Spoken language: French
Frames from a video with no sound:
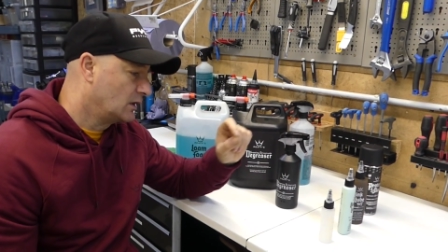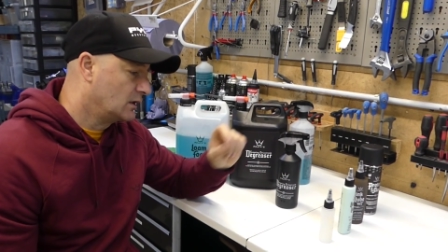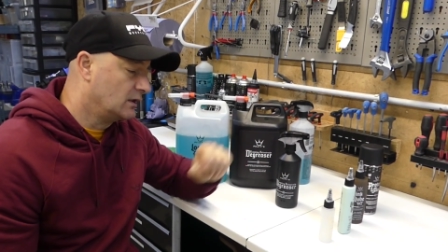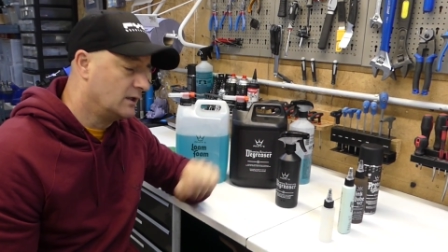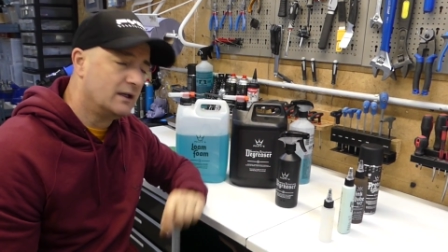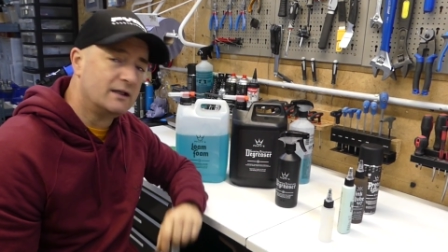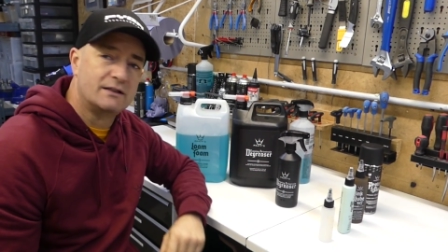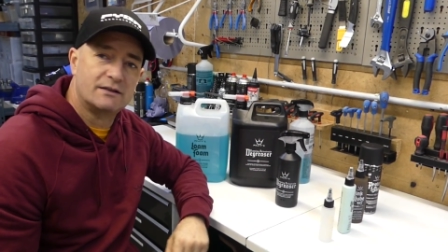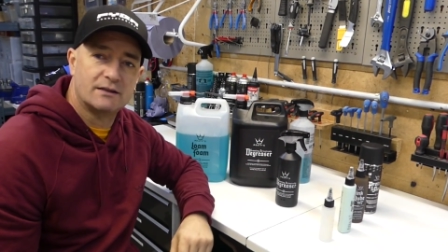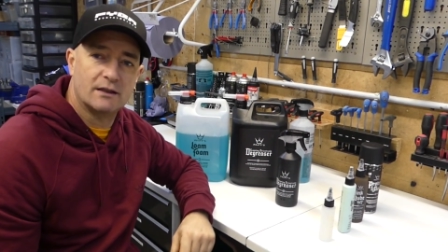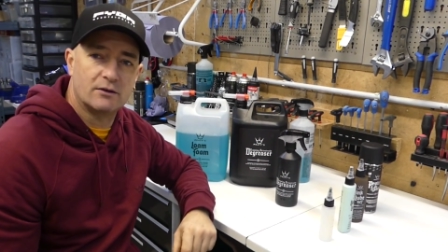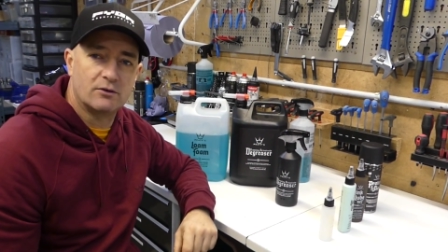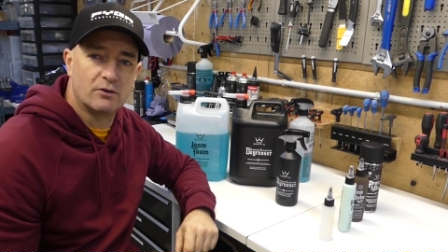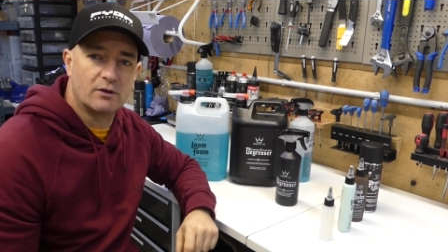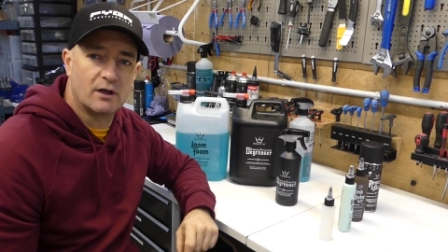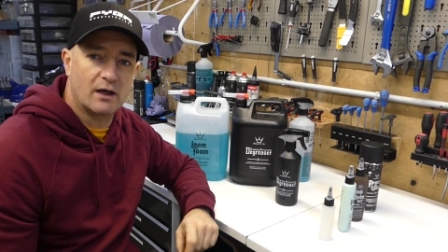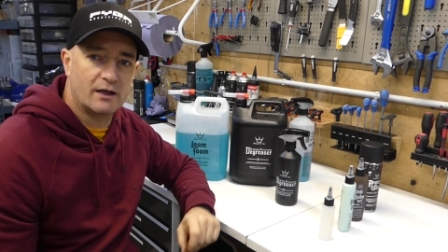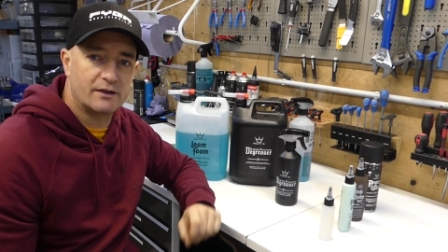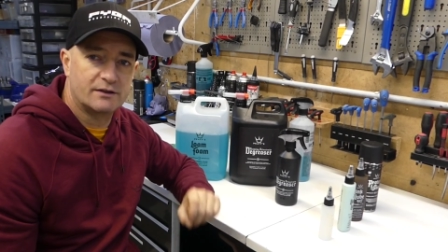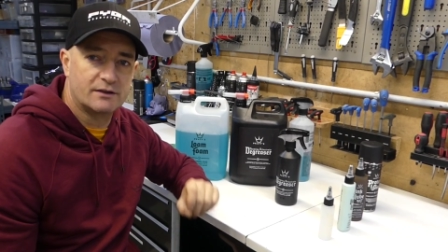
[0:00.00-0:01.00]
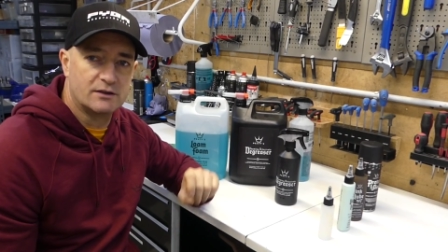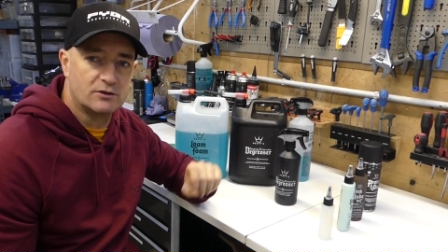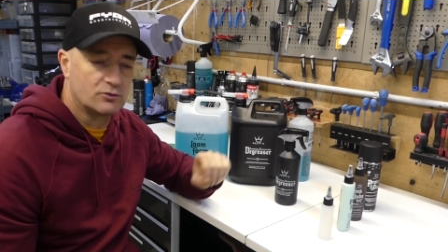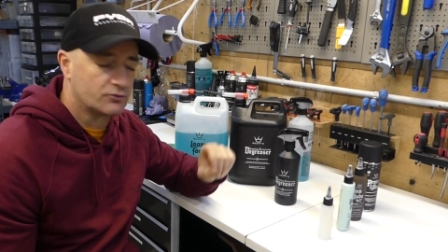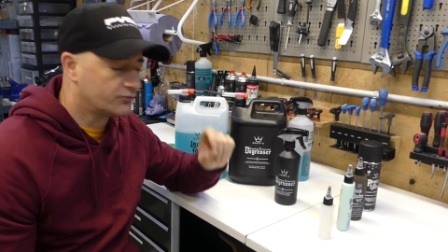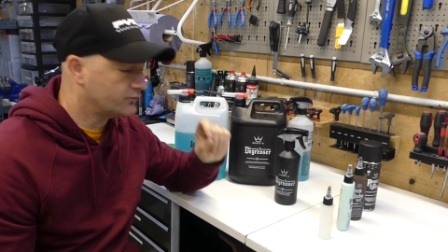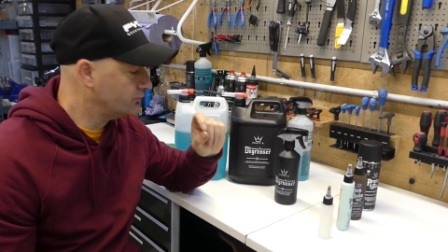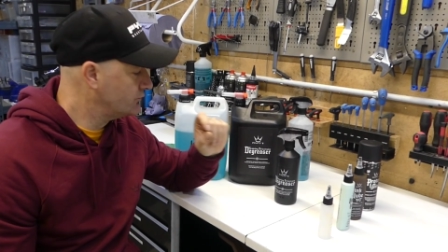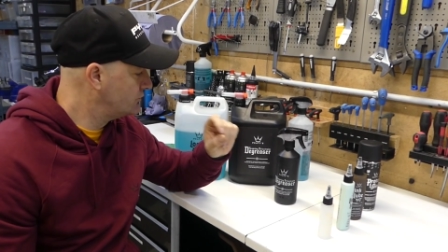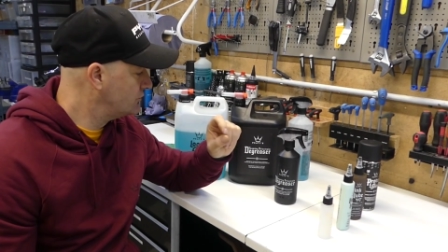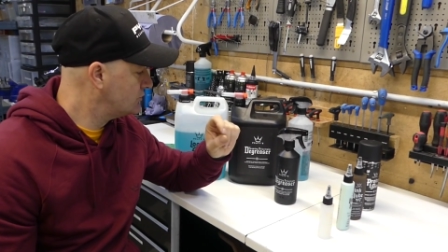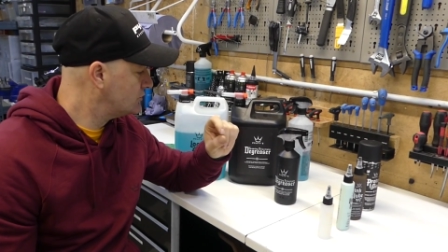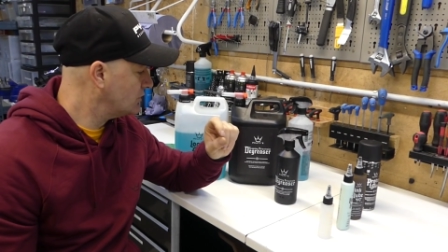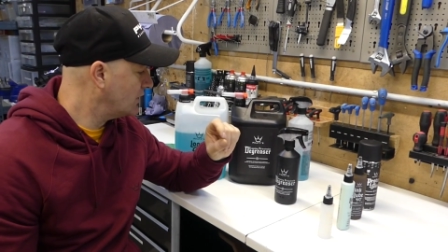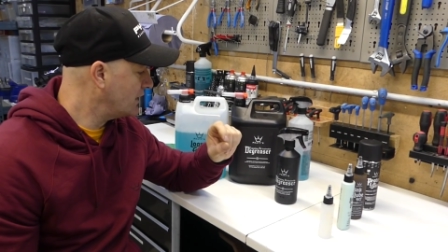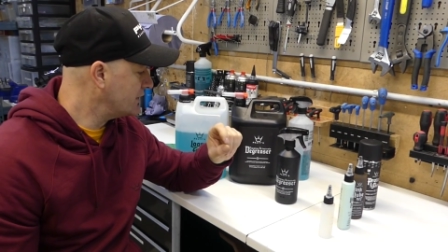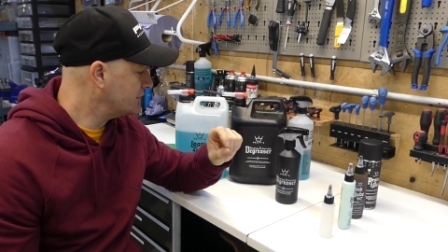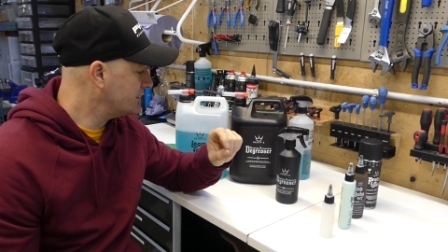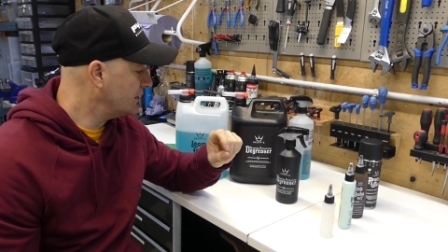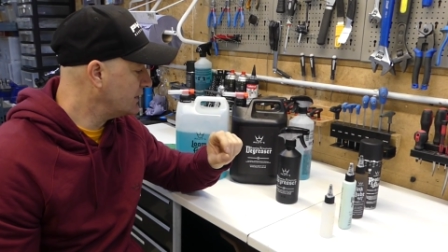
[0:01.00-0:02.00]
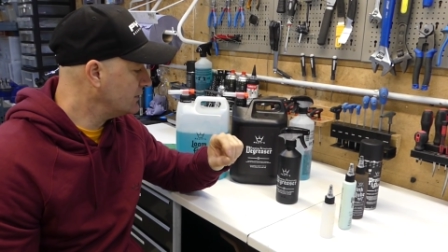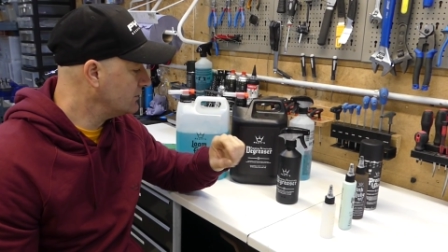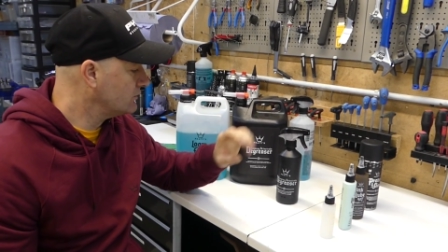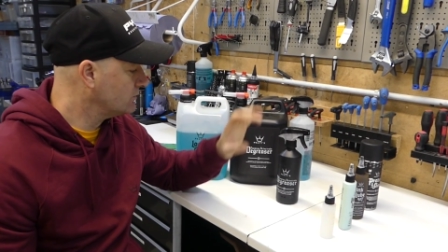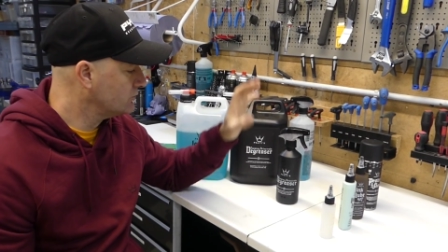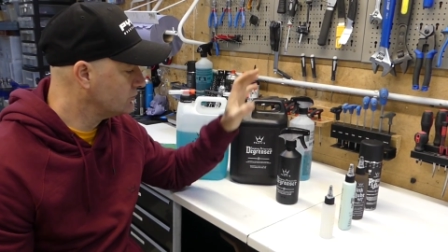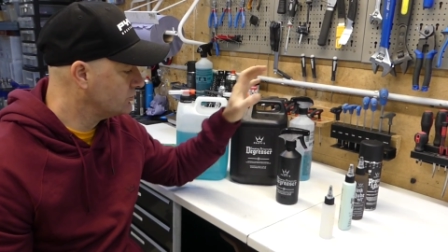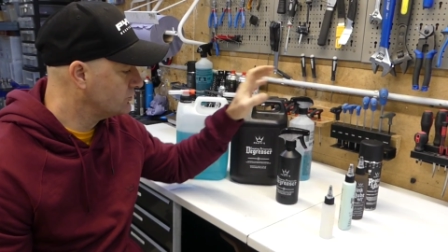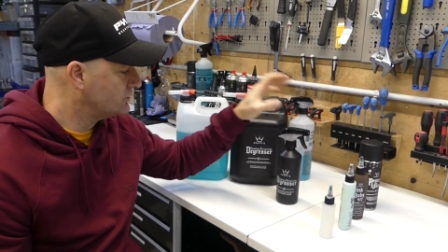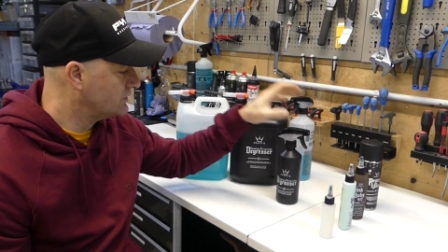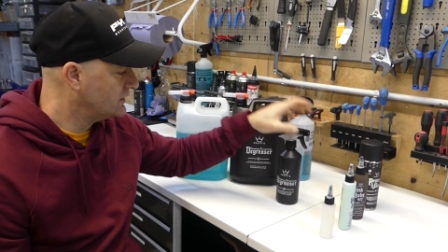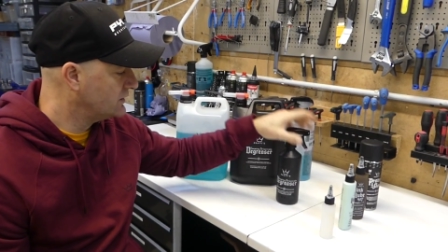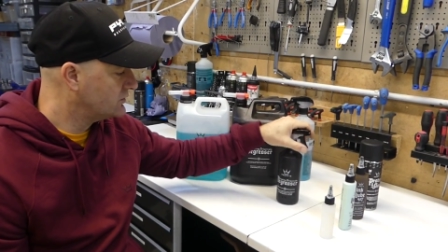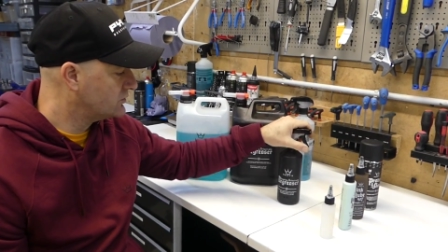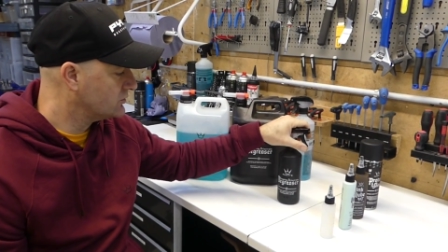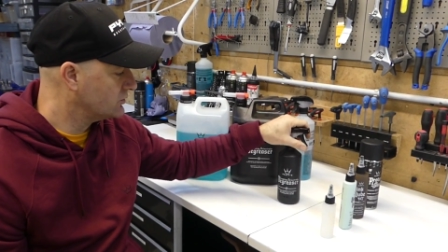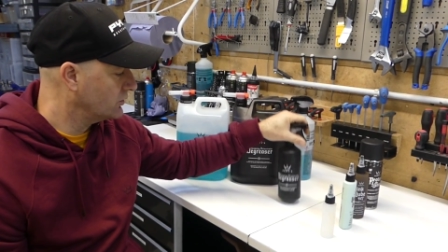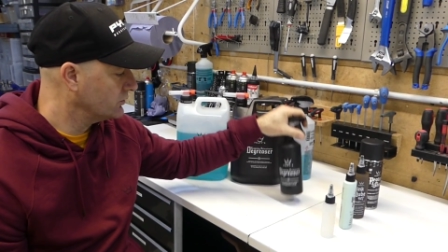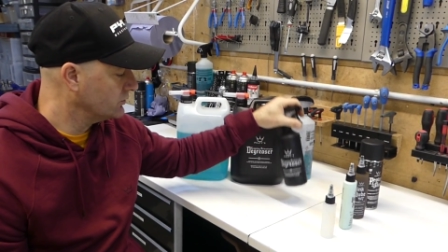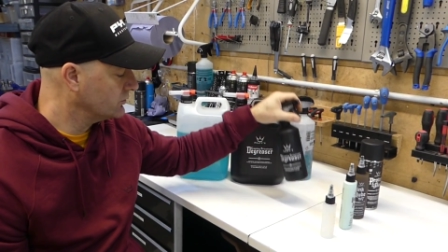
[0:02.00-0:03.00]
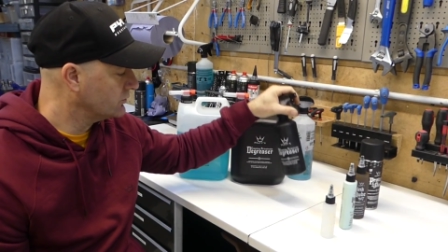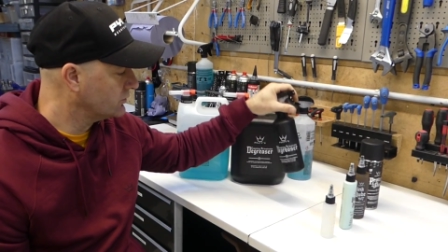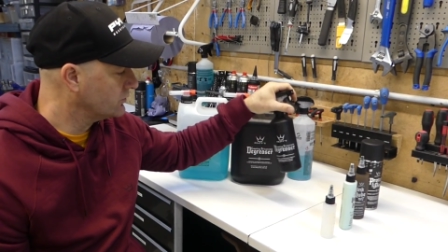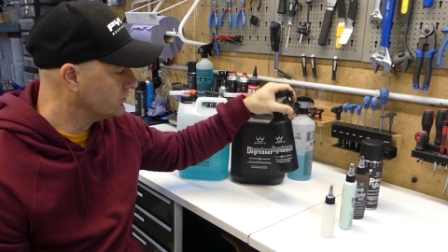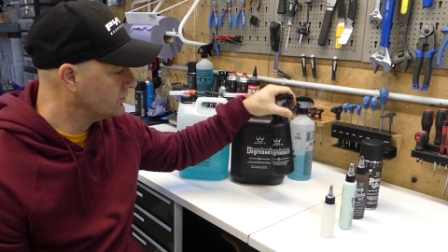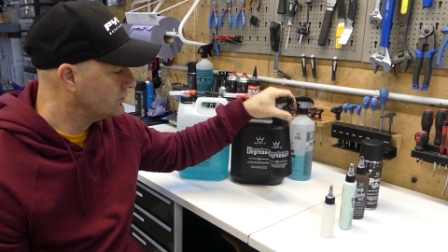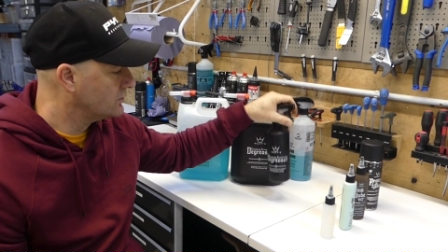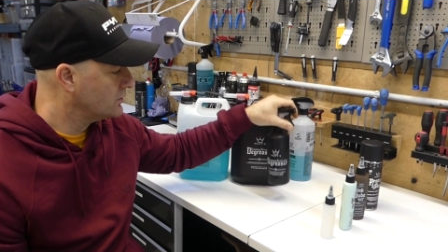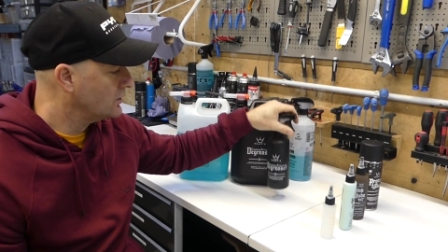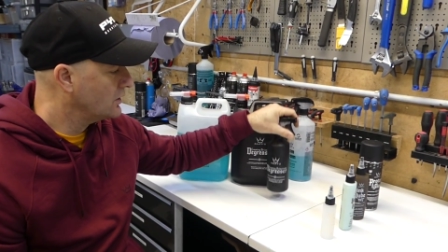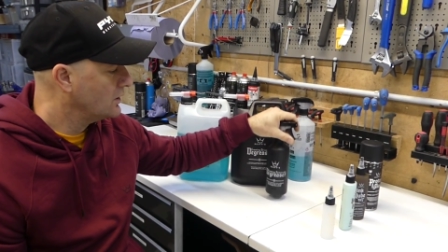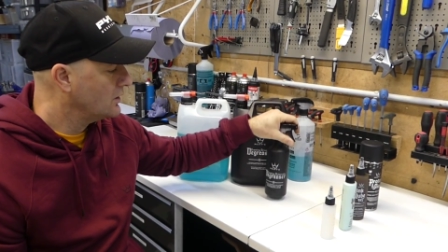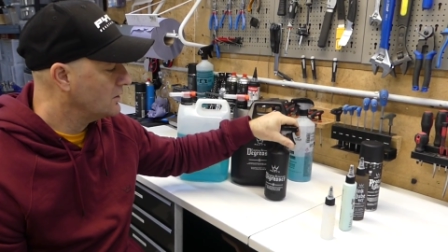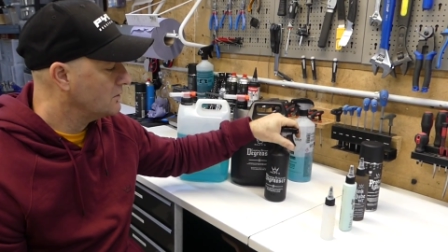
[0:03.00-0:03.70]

l'excès de graisse qu'ils ont foutu sur la chaîne, donc j'utilise ce genre de truc.